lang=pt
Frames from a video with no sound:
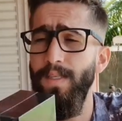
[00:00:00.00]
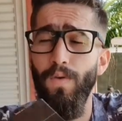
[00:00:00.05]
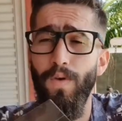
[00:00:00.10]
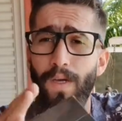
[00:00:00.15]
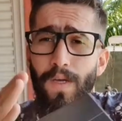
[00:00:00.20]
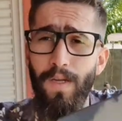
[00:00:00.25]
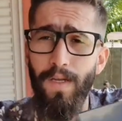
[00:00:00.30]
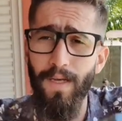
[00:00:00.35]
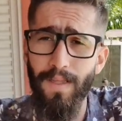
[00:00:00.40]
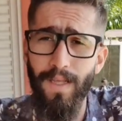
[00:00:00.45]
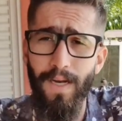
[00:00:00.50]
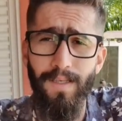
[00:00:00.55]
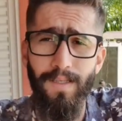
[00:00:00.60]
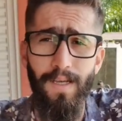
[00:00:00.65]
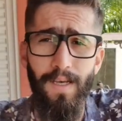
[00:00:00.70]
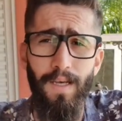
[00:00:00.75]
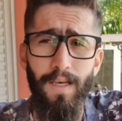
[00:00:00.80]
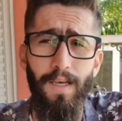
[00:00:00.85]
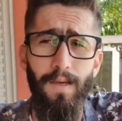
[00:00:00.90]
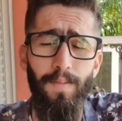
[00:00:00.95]
eu queria
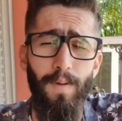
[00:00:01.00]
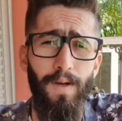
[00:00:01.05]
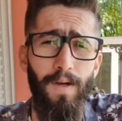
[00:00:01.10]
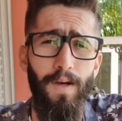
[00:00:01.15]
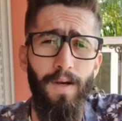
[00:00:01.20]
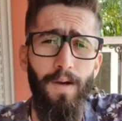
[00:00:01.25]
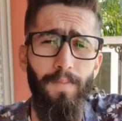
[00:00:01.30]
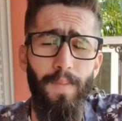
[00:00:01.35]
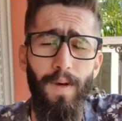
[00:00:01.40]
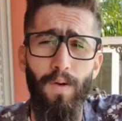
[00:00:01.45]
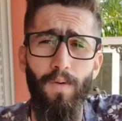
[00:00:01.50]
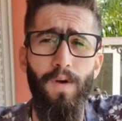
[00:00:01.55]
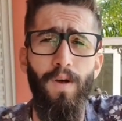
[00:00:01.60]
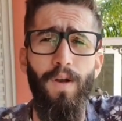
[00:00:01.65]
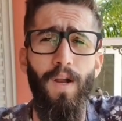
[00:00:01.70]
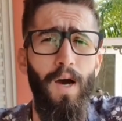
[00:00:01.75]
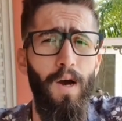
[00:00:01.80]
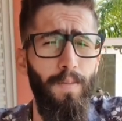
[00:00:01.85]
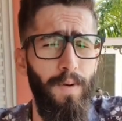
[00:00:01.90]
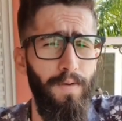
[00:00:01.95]
trazer aqui pra, para o
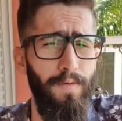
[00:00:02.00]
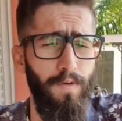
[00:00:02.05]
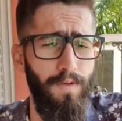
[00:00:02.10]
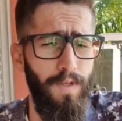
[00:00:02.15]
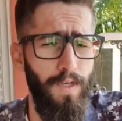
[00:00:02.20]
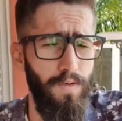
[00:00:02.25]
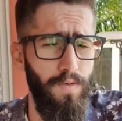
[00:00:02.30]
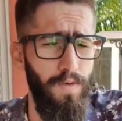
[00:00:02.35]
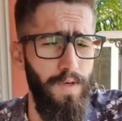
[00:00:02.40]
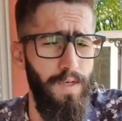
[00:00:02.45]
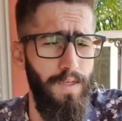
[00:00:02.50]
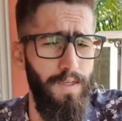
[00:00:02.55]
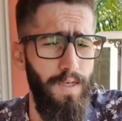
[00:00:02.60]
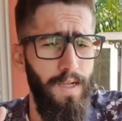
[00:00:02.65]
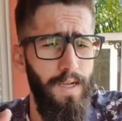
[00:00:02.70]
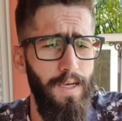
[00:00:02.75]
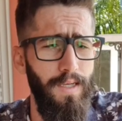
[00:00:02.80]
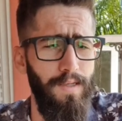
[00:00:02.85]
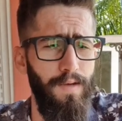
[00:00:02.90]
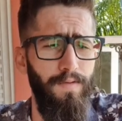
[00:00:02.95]
canal, para vocês
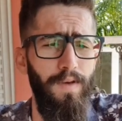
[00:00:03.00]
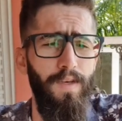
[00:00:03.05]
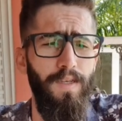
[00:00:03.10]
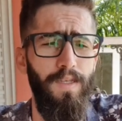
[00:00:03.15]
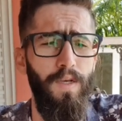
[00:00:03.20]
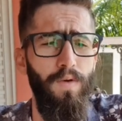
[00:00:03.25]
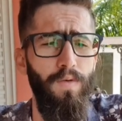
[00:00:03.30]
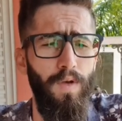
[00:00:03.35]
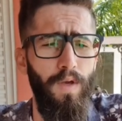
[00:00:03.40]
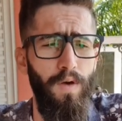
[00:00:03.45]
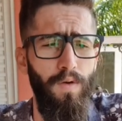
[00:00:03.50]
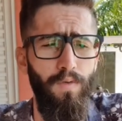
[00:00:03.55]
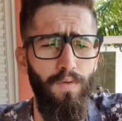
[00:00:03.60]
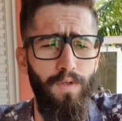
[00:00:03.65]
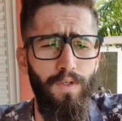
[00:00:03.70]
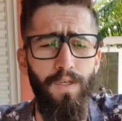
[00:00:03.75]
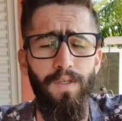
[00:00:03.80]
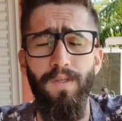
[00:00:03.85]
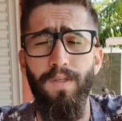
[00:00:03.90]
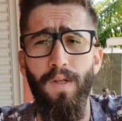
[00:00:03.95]
conhecerem essa versão, que é o
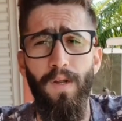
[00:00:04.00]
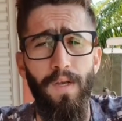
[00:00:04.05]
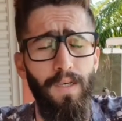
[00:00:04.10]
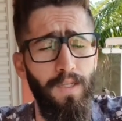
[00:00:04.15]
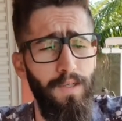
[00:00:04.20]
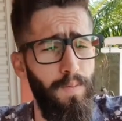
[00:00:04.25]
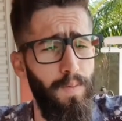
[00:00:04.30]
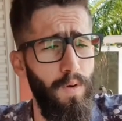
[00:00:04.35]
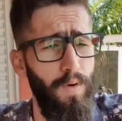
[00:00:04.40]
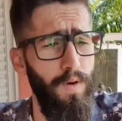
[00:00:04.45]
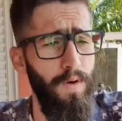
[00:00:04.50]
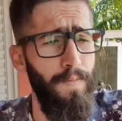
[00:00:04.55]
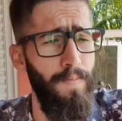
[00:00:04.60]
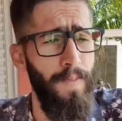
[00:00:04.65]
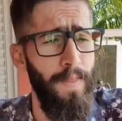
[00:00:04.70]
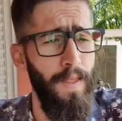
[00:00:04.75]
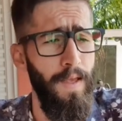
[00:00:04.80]
X3 Pro.